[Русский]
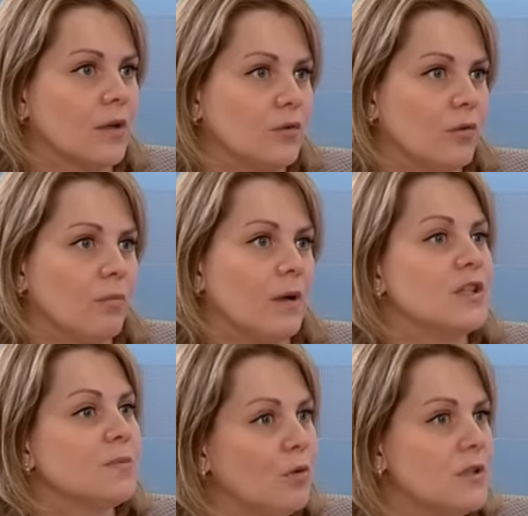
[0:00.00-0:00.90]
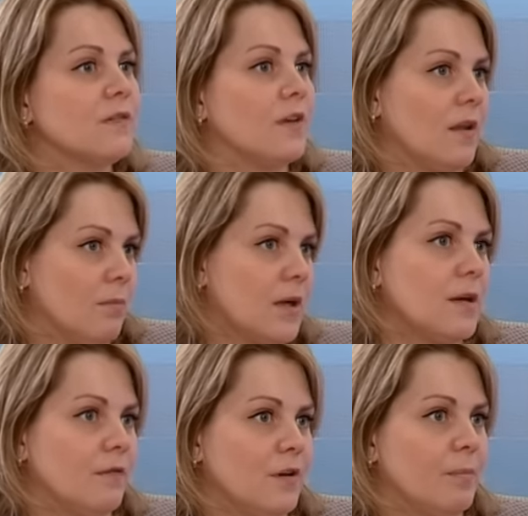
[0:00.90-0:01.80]
дома, использование
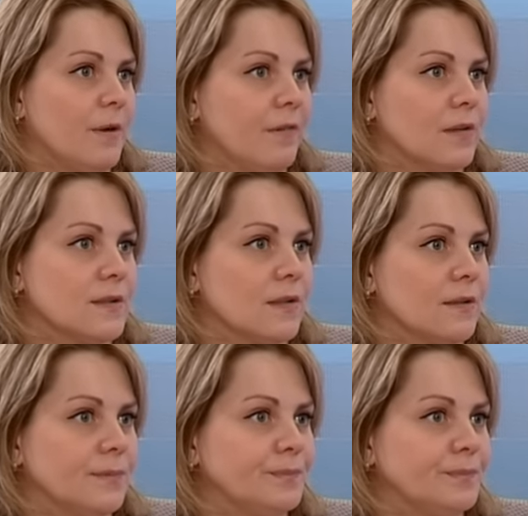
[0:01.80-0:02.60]
марлевых повязок.